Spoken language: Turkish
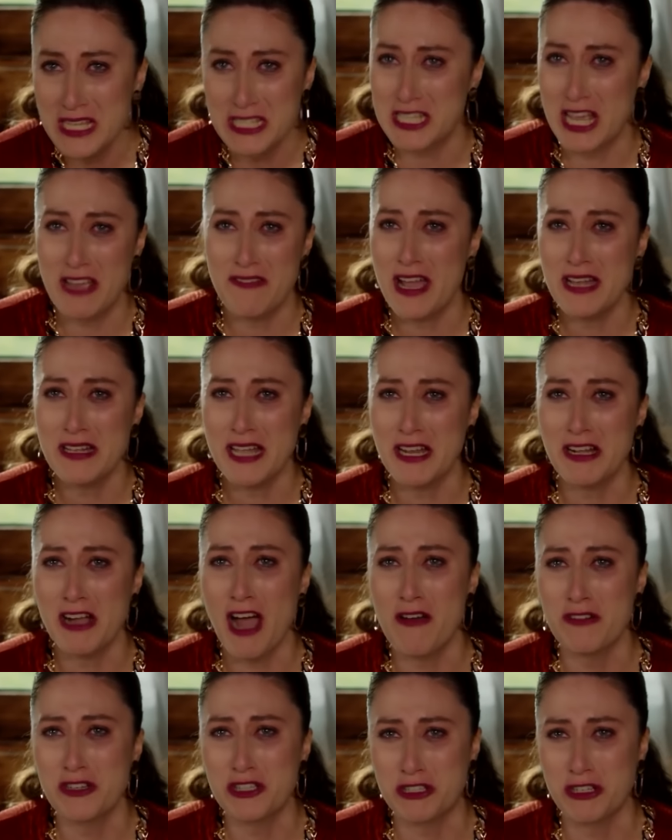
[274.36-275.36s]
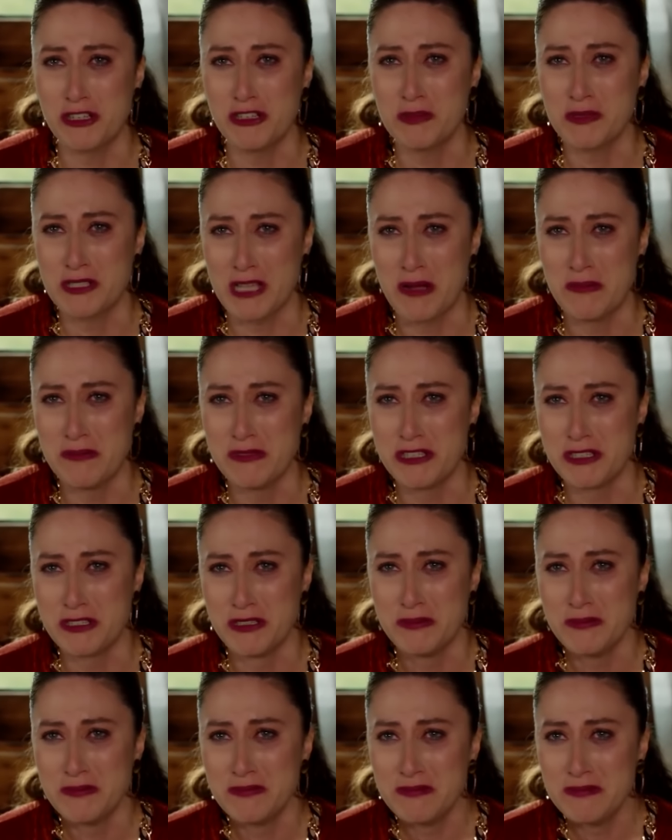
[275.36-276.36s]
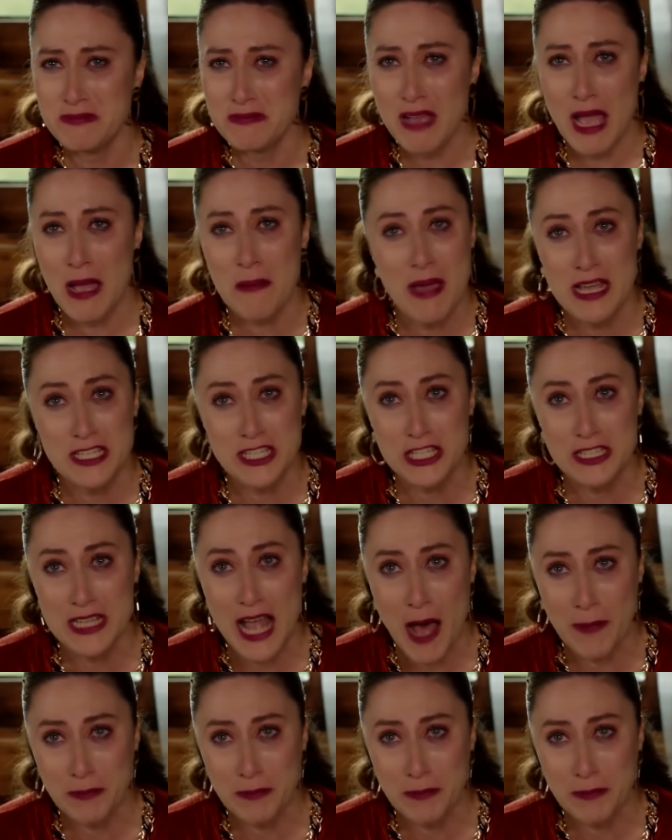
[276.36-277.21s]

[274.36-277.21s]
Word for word: Sevenleri kavuştururum sanmıştım. Ama siz ne